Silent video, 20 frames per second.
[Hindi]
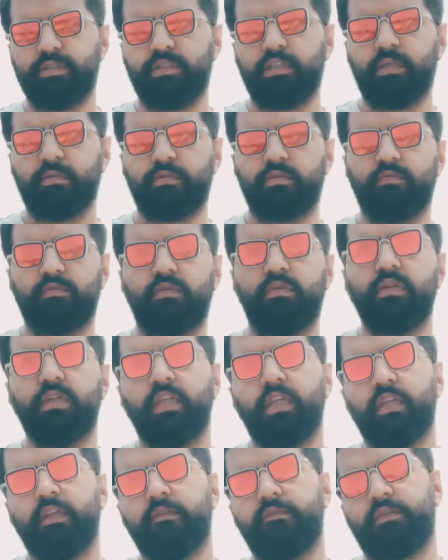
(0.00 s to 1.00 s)
पीस आपको वो
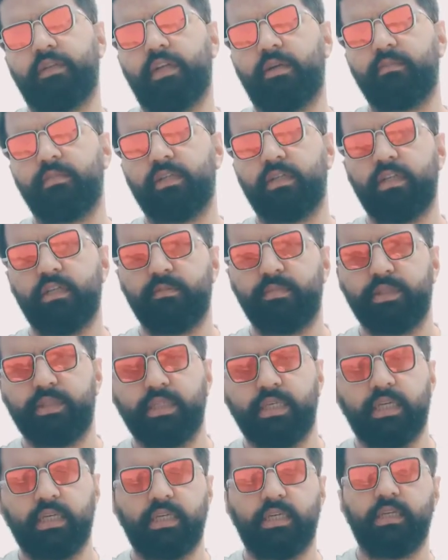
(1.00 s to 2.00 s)
फ्राहम करने पर
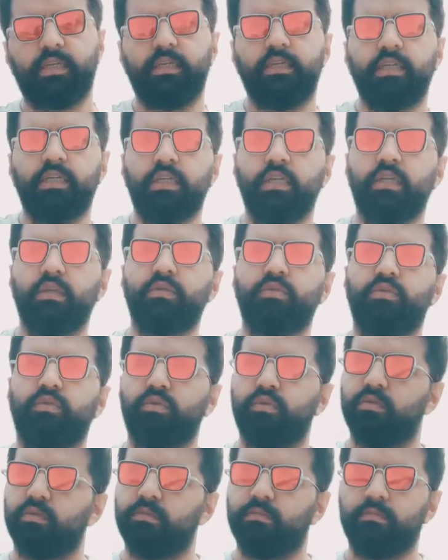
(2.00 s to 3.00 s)
तैयार हैं
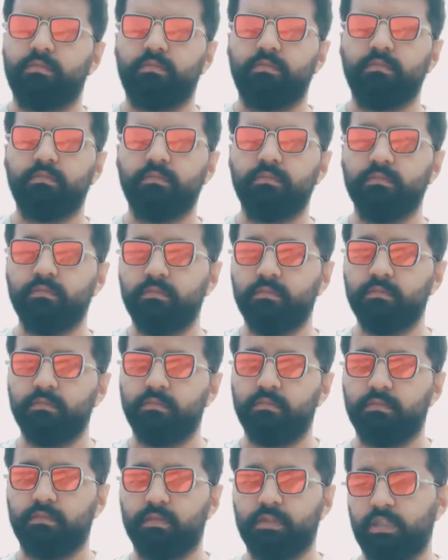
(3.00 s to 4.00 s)
तो
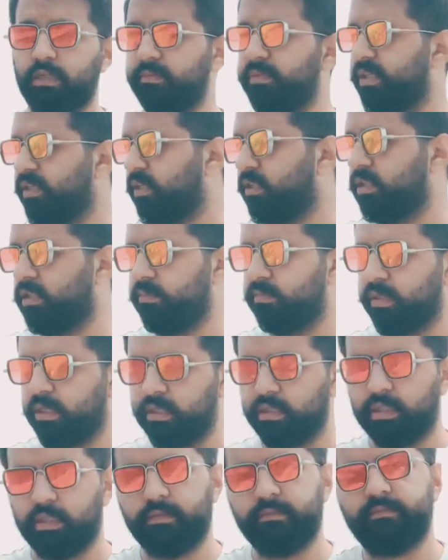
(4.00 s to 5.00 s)
ये भी एक अच्छी
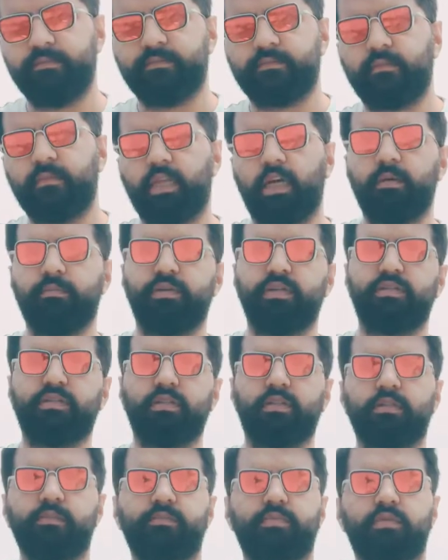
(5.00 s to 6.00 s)
बात है आप
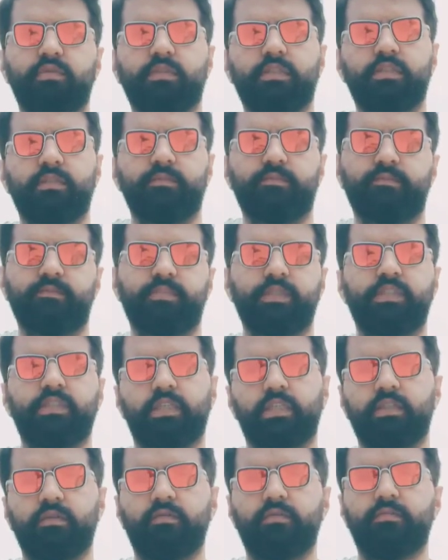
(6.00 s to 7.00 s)
एक्सचेंज पॉलिसी पे
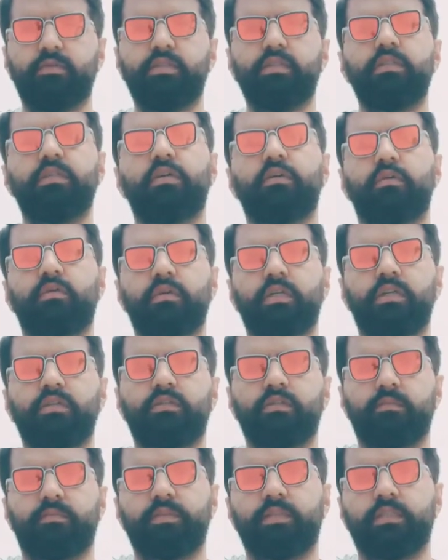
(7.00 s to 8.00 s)
जाते हुए भी
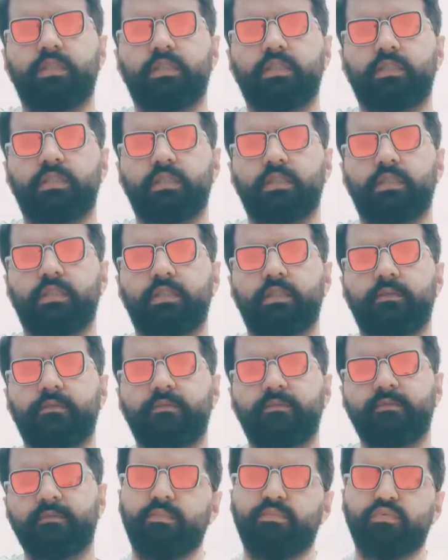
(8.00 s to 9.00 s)
ऑनलाइन शॉपिंग कर सकते हैं
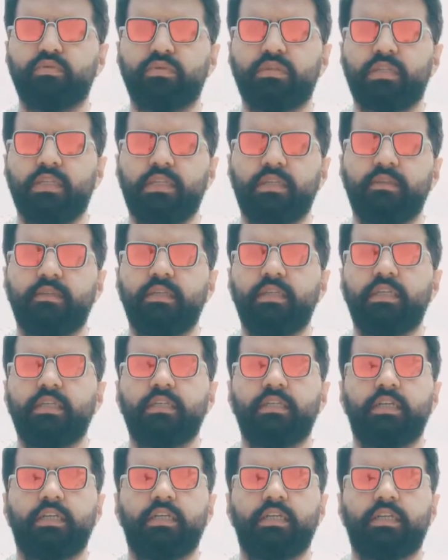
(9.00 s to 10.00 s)
ये पूछ लें
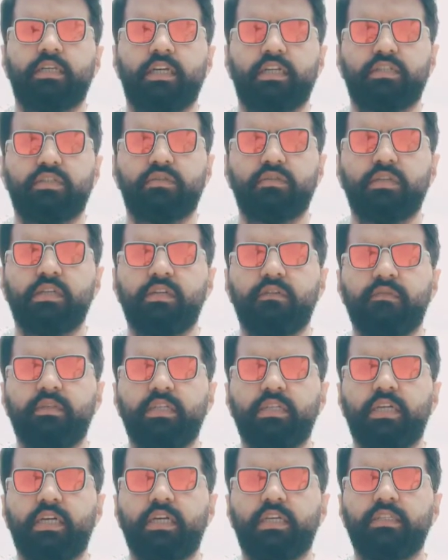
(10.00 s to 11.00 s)
कि कैश ऑन
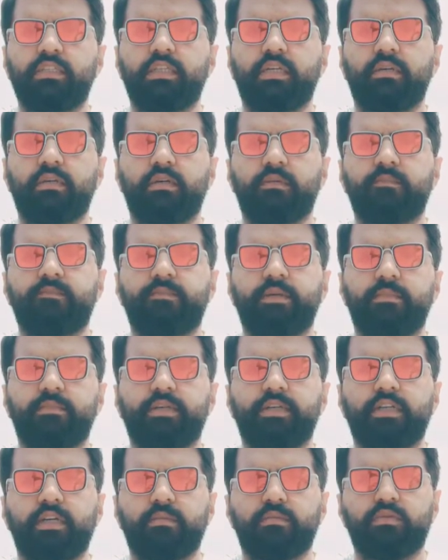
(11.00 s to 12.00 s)
डिलीवरी है या
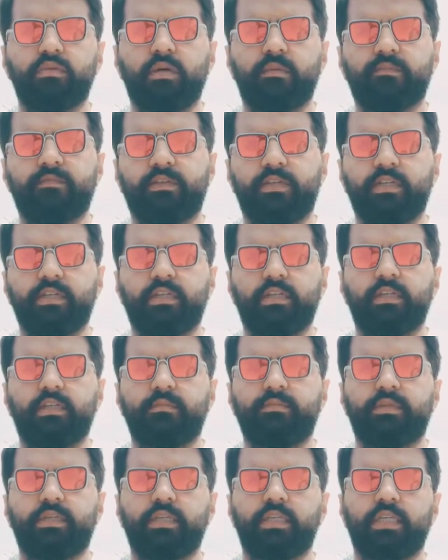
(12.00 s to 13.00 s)
पेमेंट आपको अप फ्रंट
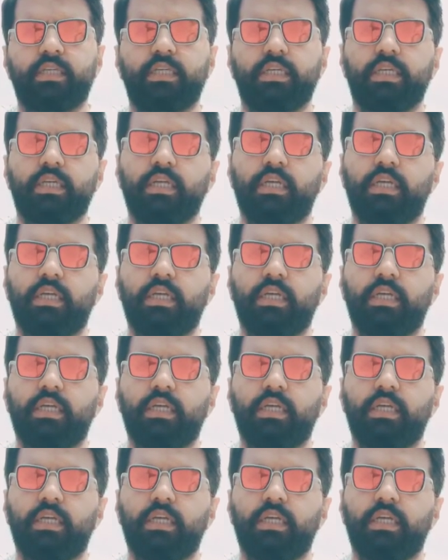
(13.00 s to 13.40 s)
करनी पड़ेगी